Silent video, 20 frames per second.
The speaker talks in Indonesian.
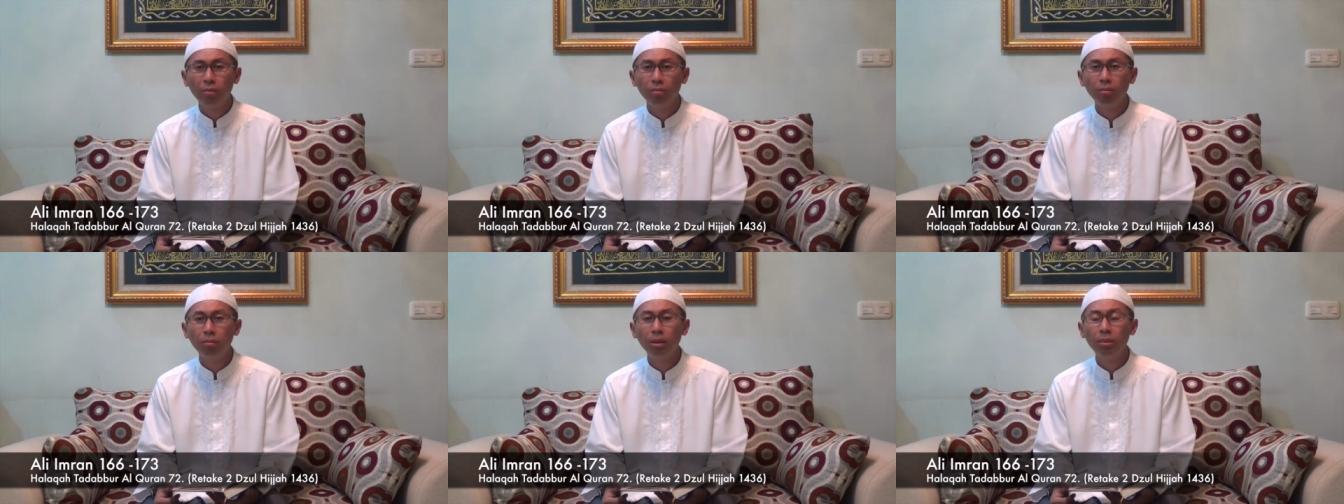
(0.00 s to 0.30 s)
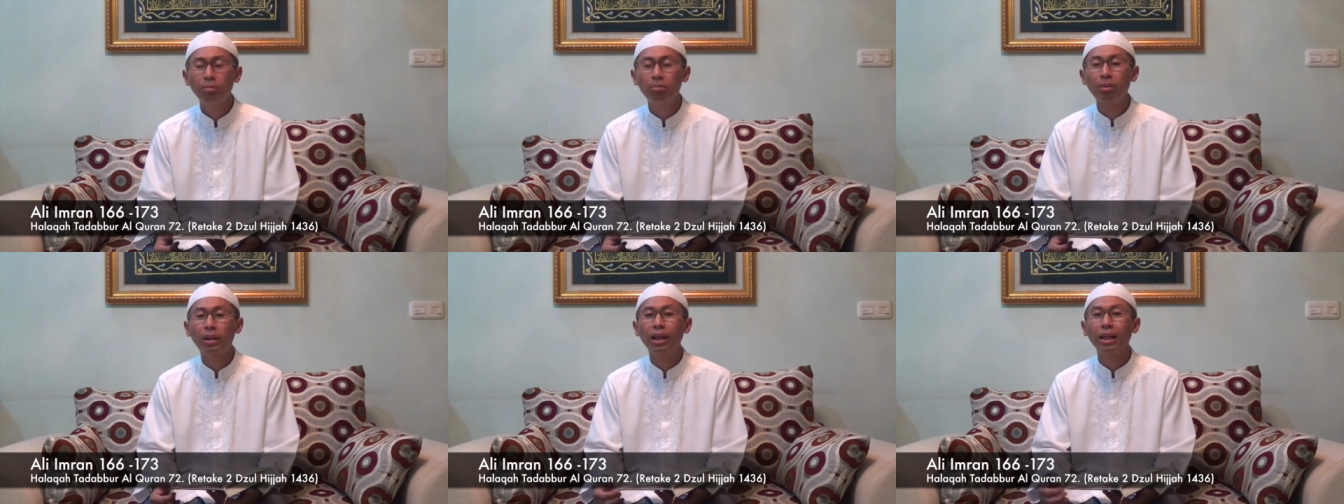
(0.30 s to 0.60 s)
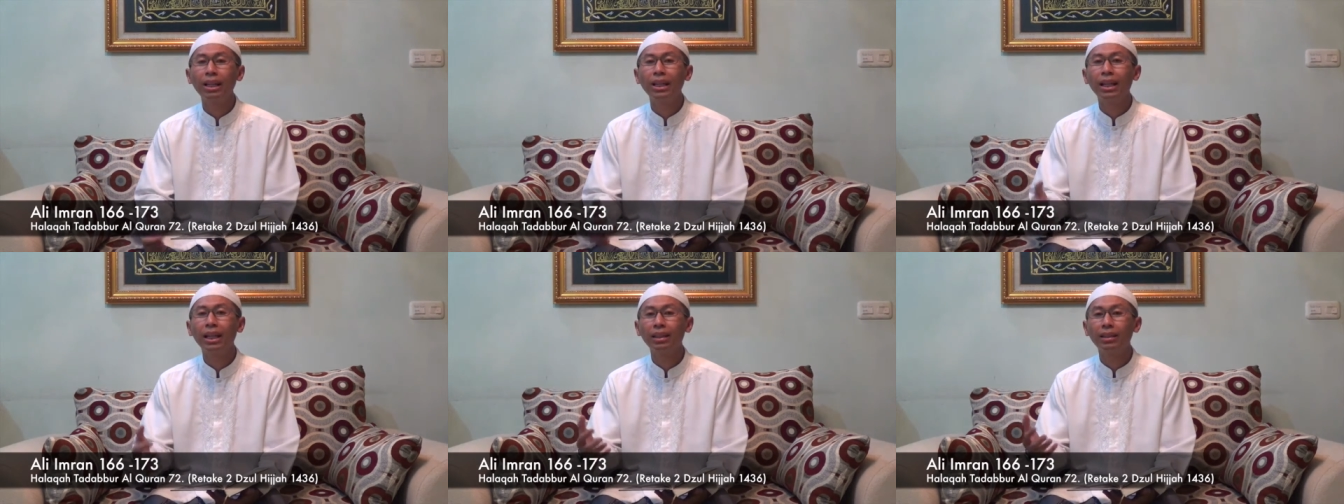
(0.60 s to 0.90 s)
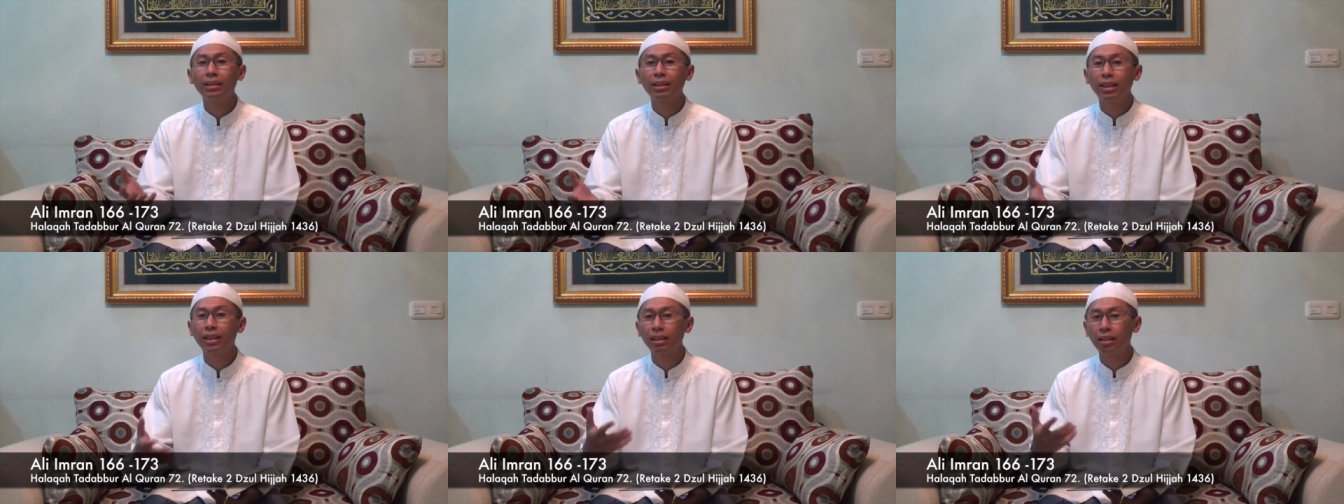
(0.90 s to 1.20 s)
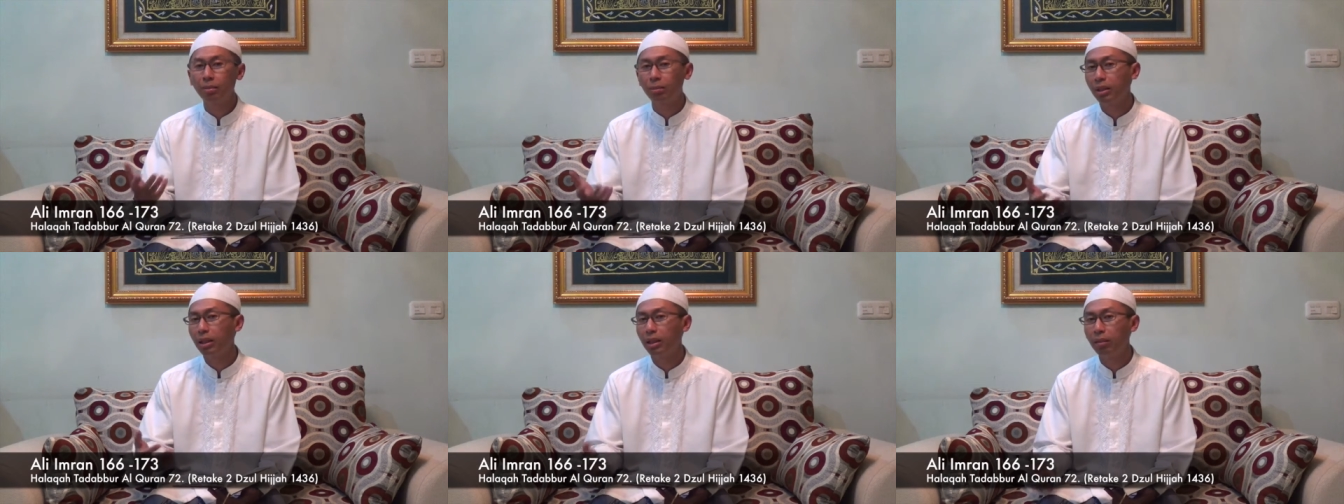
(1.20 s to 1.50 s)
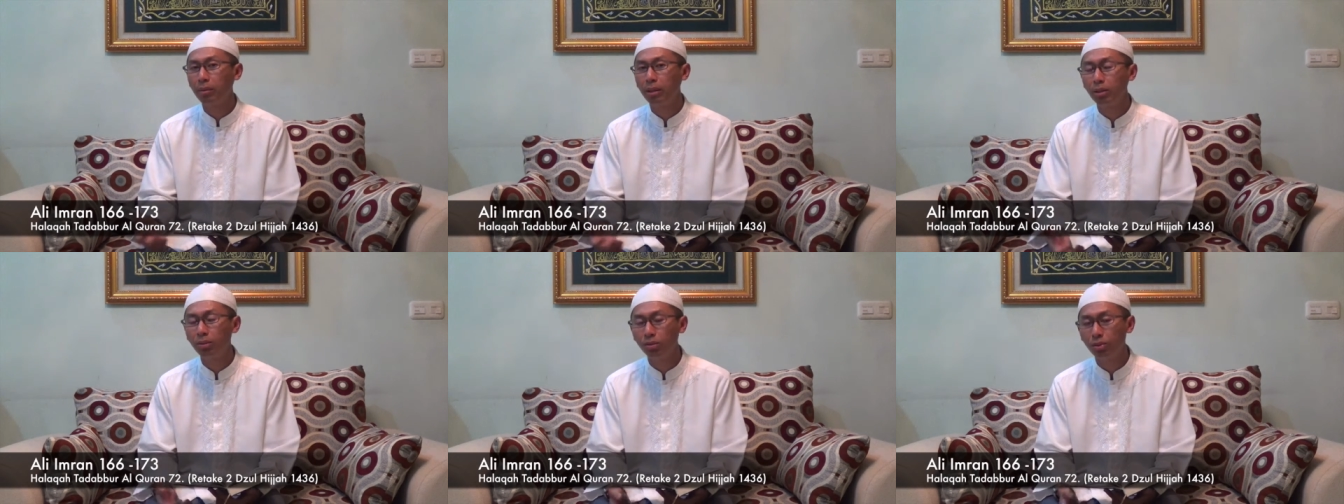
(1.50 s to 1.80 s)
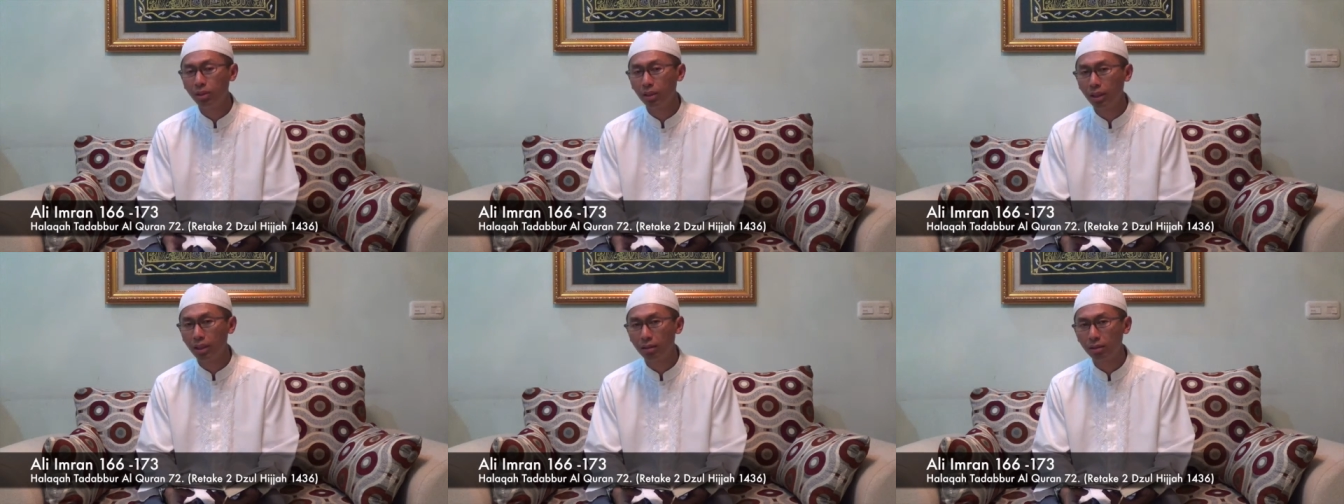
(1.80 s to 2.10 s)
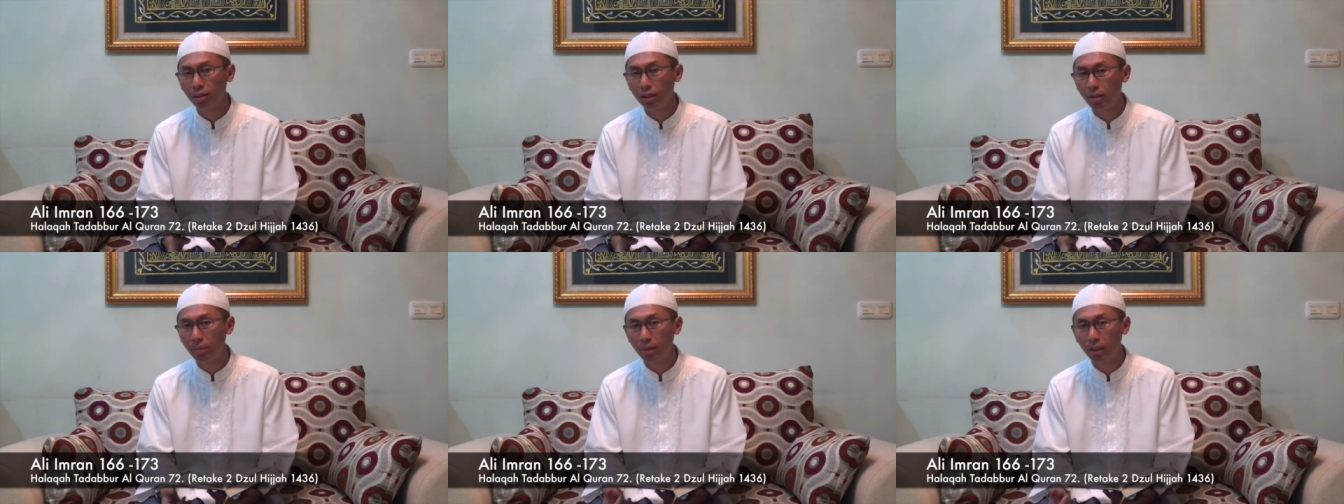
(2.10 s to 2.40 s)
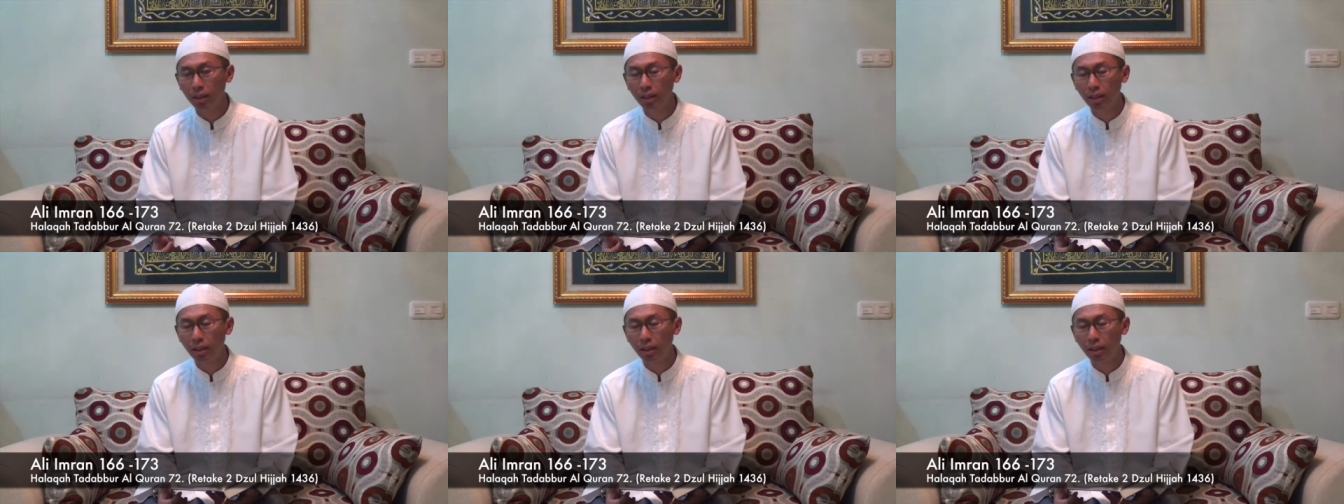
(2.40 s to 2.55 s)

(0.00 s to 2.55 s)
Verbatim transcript: memperlihatkan kepada manusia siapa